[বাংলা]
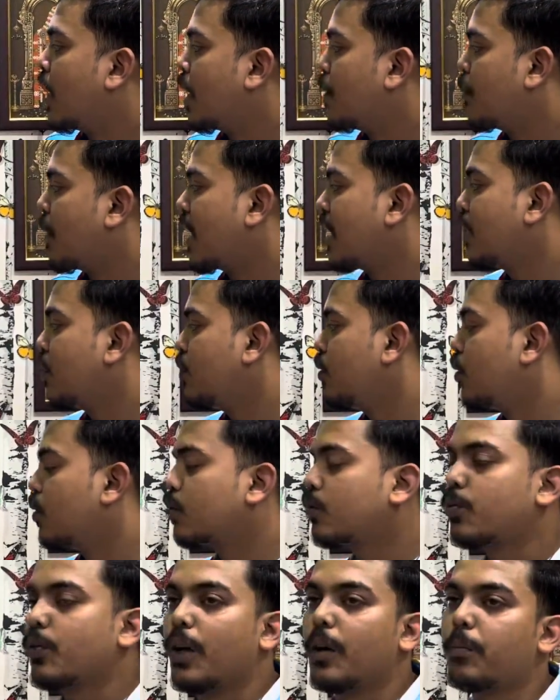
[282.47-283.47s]
এমআই নোট
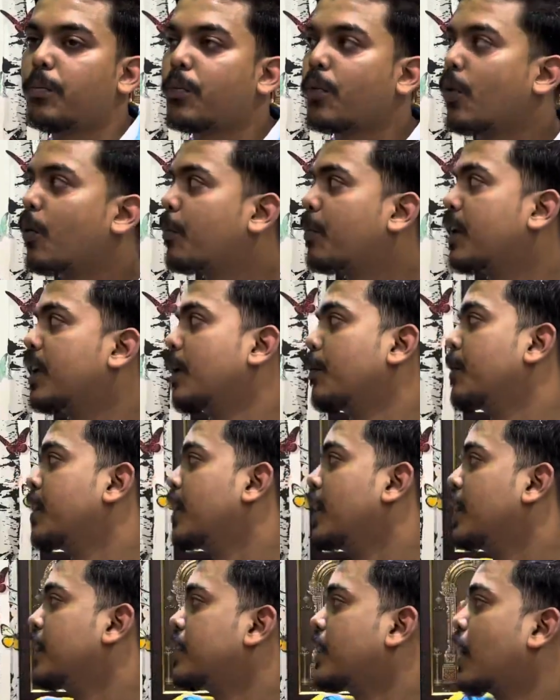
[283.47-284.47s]
টুয়েলভ প্রো পেয়ে যাবেন
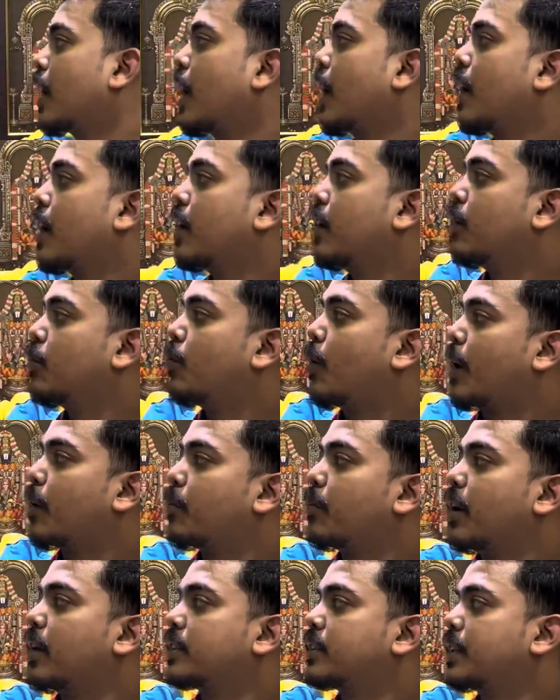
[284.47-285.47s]
এছাড়া ওয়ান
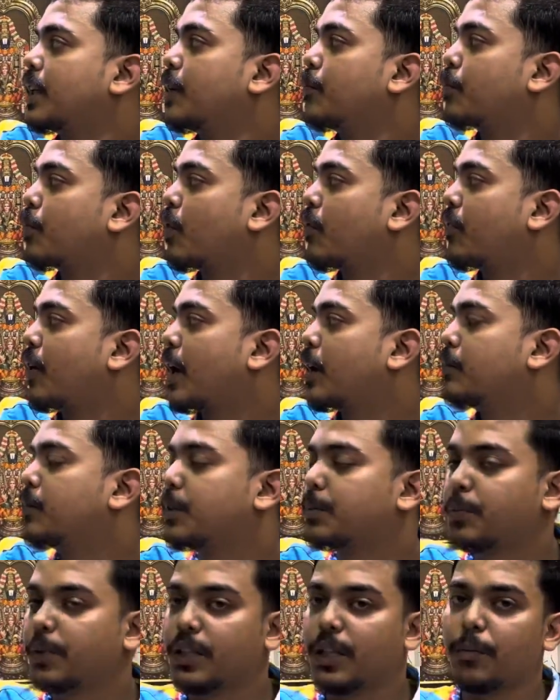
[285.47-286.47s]
প্লাস টেন প্রো ফাইভ জি
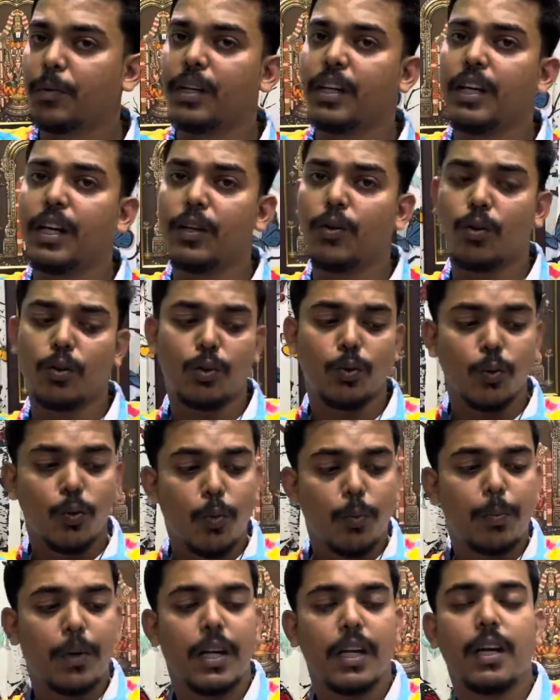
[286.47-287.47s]
পেয়ে যাবেন রেনো টু
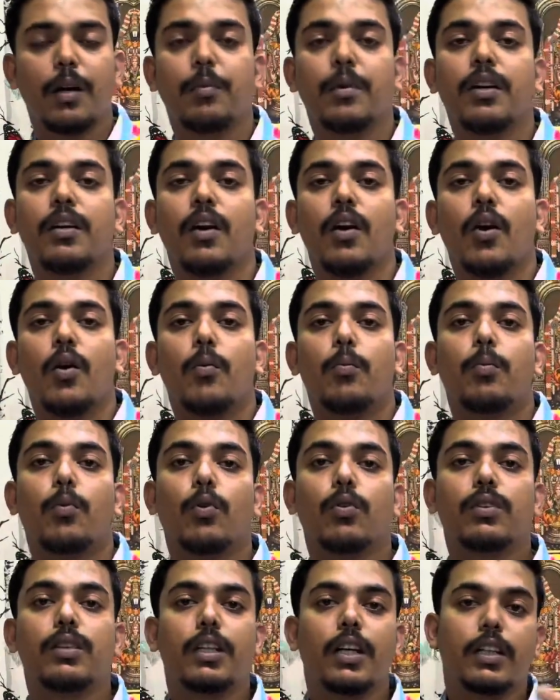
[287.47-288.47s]
পেয়ে যাবেন
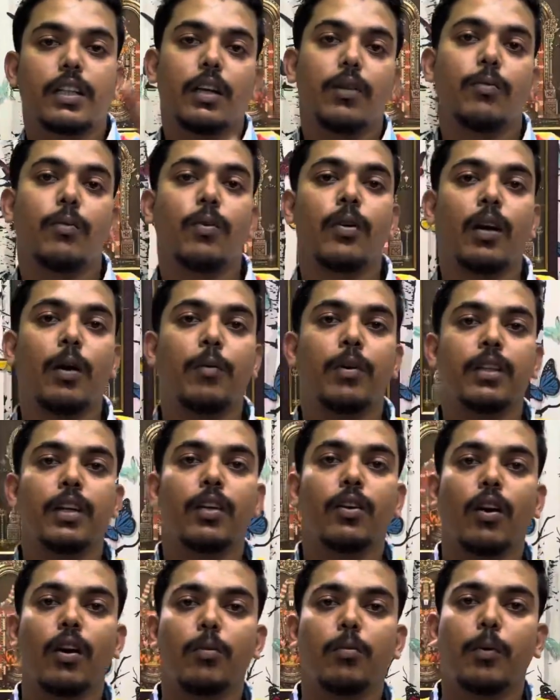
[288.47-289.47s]
প্রত্যেকটা ফোন আমাদের
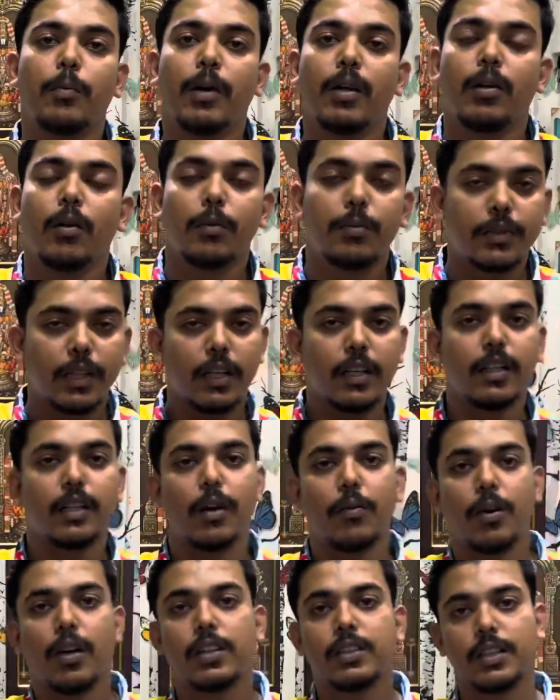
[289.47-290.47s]
রয়্যাল মোবাইল ওয়েবসাইটে
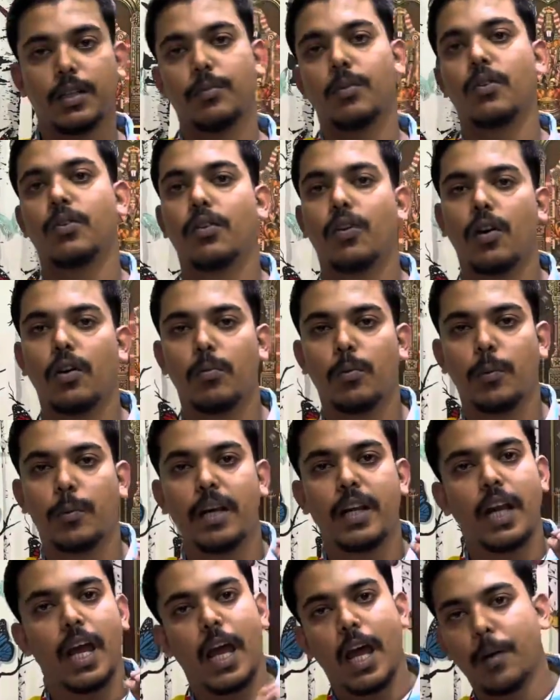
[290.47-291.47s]
দেওয়া আছে এবং রয়্যাল
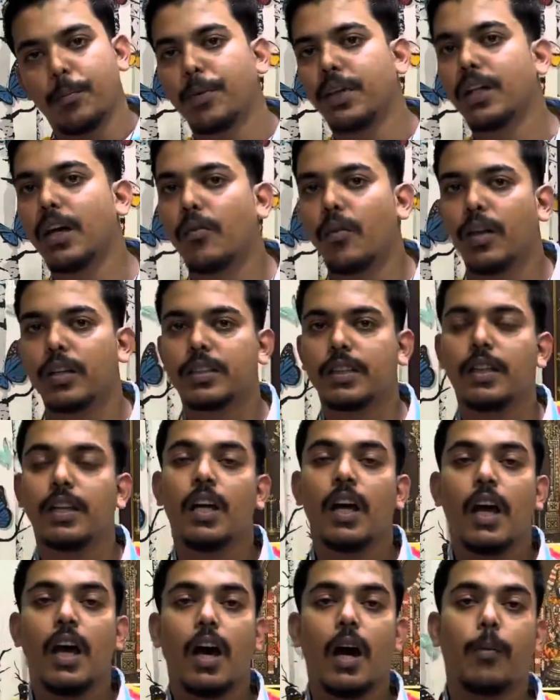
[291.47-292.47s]
মোবাইল অ্যাপে দেওয়া আছে
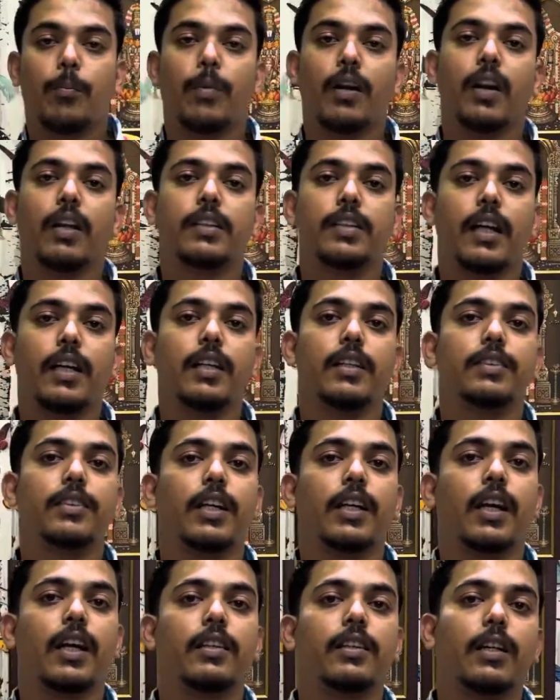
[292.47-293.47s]
আপনারা চাইলে
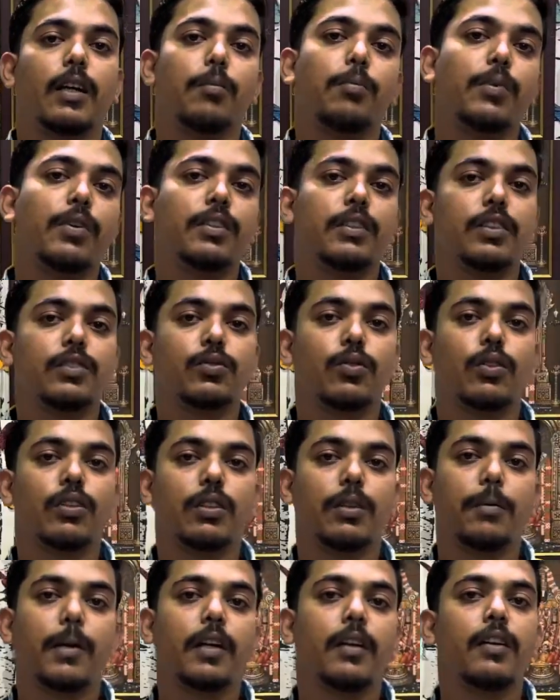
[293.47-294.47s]
সেখান থেকে পারচেস
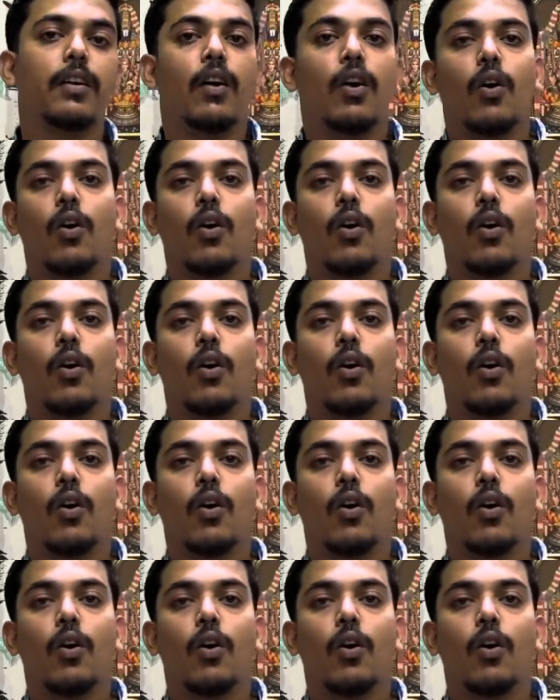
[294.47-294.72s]
করতে পারেন